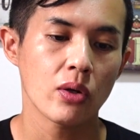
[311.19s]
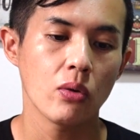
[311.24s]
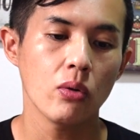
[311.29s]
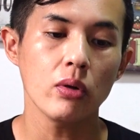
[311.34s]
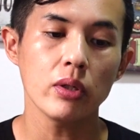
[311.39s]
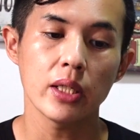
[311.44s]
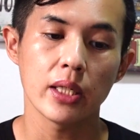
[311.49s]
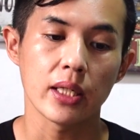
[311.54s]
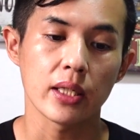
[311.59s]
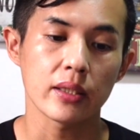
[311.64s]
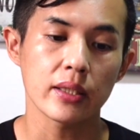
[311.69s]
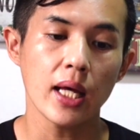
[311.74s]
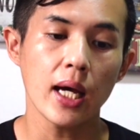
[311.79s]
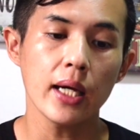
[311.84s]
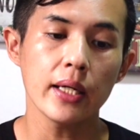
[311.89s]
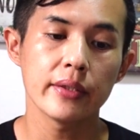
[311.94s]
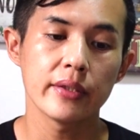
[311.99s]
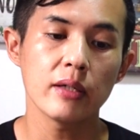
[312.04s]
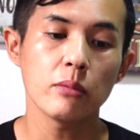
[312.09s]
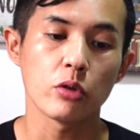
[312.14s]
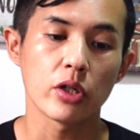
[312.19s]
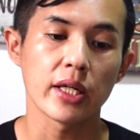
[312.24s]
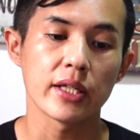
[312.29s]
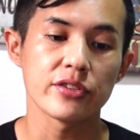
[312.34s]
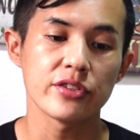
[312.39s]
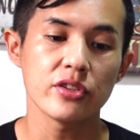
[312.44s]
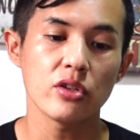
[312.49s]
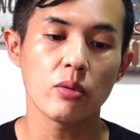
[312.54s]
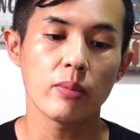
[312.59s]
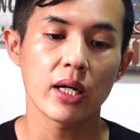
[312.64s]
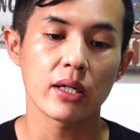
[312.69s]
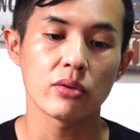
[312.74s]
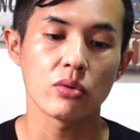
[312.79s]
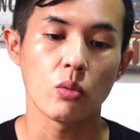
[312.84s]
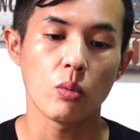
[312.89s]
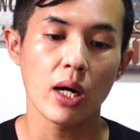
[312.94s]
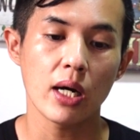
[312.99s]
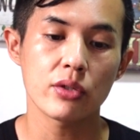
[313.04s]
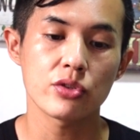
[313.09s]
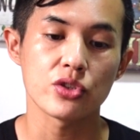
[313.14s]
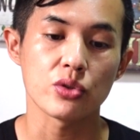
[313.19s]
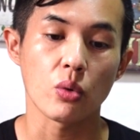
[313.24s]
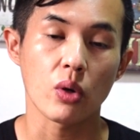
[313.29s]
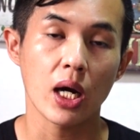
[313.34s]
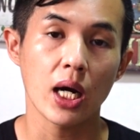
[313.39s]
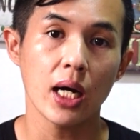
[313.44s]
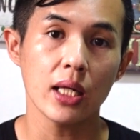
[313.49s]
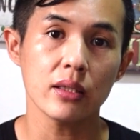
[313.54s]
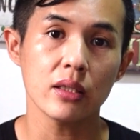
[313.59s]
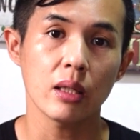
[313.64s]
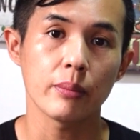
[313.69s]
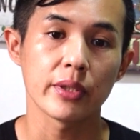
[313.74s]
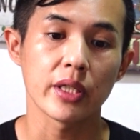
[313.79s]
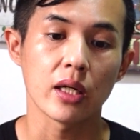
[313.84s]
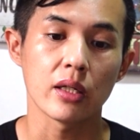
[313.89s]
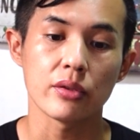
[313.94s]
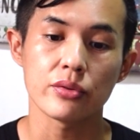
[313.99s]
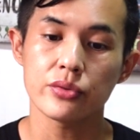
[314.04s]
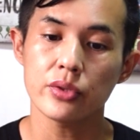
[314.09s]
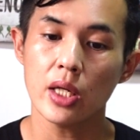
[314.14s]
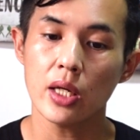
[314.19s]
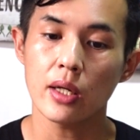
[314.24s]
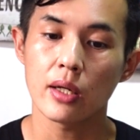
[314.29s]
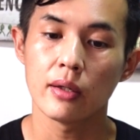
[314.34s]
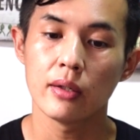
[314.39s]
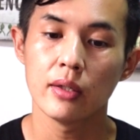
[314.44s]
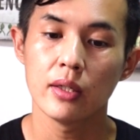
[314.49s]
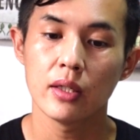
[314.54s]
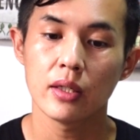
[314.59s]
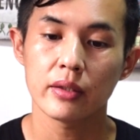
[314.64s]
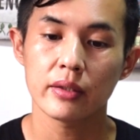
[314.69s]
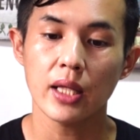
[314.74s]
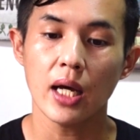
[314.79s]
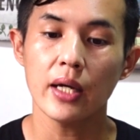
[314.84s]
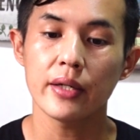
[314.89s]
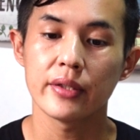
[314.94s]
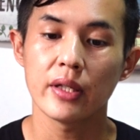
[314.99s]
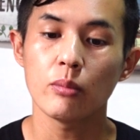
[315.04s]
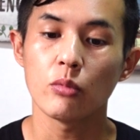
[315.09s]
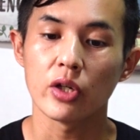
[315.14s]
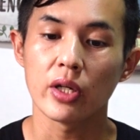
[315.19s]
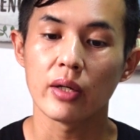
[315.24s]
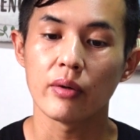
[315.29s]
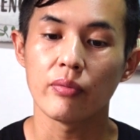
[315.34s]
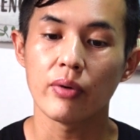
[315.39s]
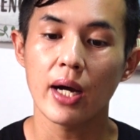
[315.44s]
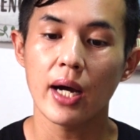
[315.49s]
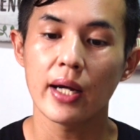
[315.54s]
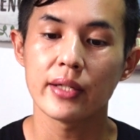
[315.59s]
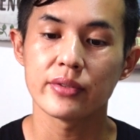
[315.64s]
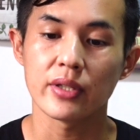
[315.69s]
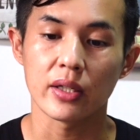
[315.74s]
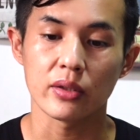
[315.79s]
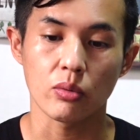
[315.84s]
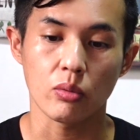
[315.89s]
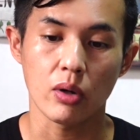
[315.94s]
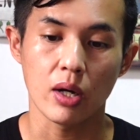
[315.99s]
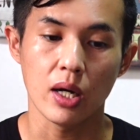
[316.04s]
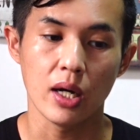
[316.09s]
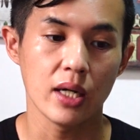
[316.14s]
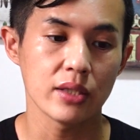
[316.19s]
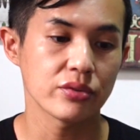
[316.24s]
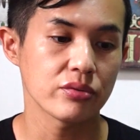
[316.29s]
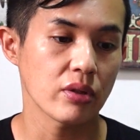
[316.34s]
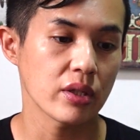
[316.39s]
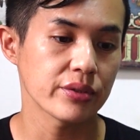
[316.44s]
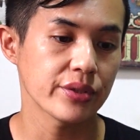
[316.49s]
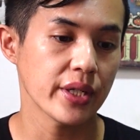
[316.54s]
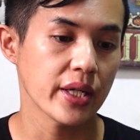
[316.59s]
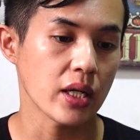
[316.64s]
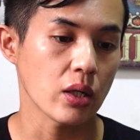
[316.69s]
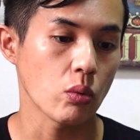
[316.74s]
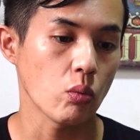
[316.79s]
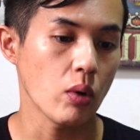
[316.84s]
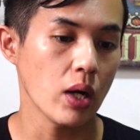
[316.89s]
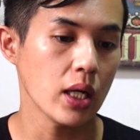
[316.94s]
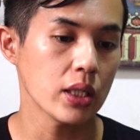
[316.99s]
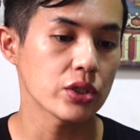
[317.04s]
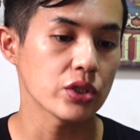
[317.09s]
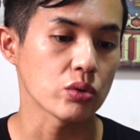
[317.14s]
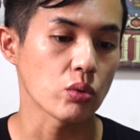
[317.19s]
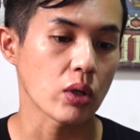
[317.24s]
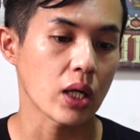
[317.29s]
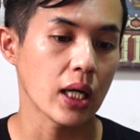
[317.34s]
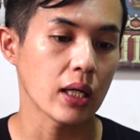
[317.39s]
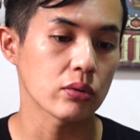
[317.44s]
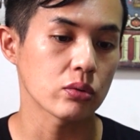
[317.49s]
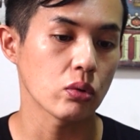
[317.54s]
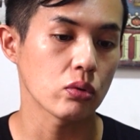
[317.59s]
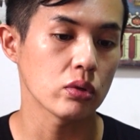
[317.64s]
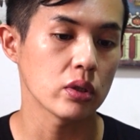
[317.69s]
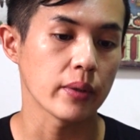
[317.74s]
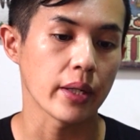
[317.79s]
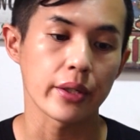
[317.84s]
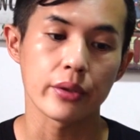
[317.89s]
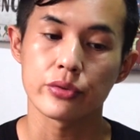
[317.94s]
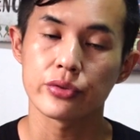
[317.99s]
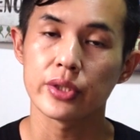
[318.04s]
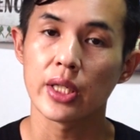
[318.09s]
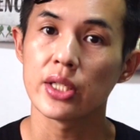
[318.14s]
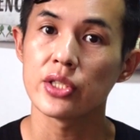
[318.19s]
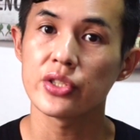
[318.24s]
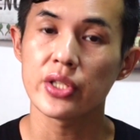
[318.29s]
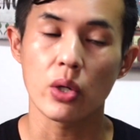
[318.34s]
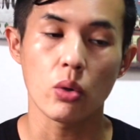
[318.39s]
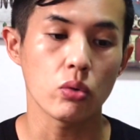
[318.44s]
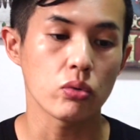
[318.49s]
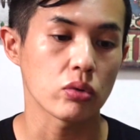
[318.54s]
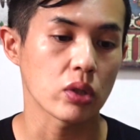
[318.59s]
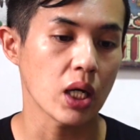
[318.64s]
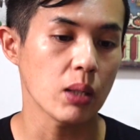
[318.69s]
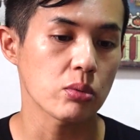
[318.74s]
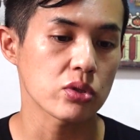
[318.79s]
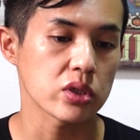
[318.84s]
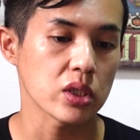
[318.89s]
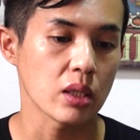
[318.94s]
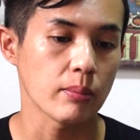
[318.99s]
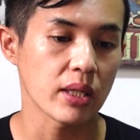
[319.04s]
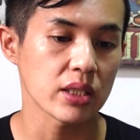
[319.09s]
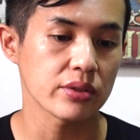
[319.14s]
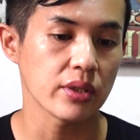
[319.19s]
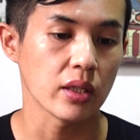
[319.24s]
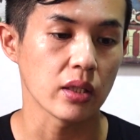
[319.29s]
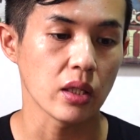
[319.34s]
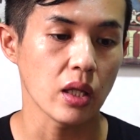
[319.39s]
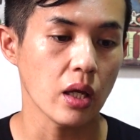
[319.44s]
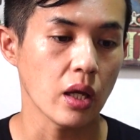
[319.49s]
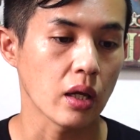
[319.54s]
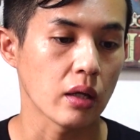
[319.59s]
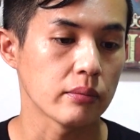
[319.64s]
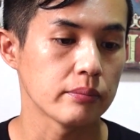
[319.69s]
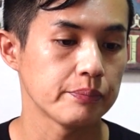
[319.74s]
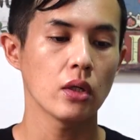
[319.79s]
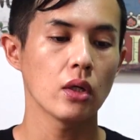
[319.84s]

ほいでね、タイでもね、シノバックのワクチンを買ったみたいですね。タイでもね、ファイザーとかアストラゼネカのワクチンの獲得には苦戦しておるんかもしれませんね。